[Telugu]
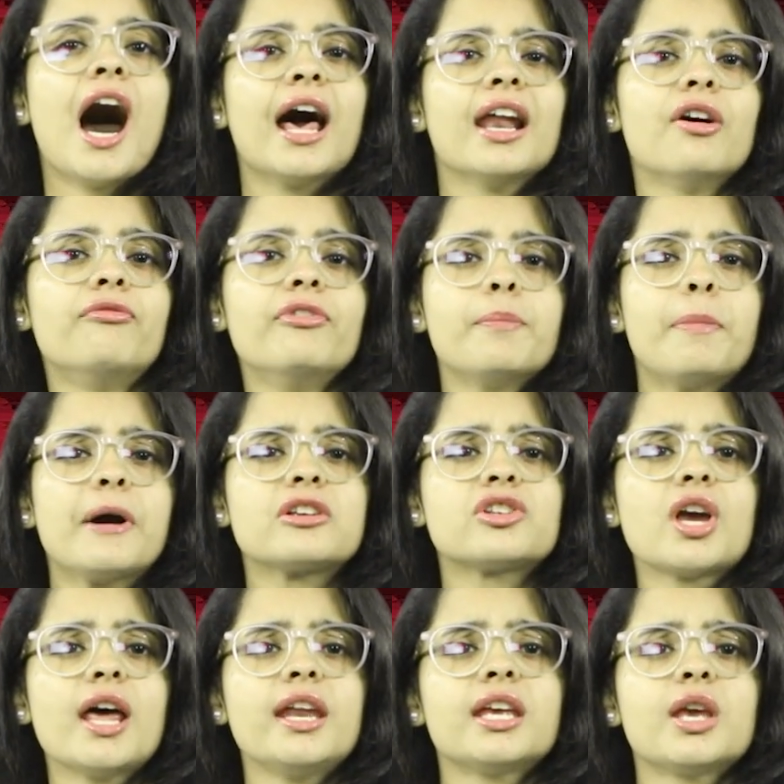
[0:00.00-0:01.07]
అలా
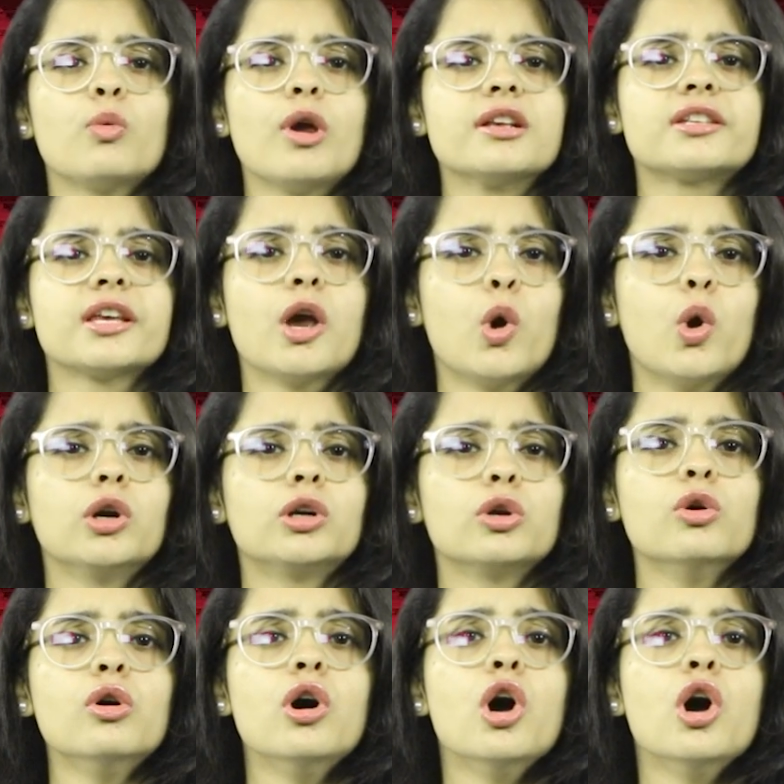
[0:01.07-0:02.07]
విపక్షానికి వేసే ఓట్లు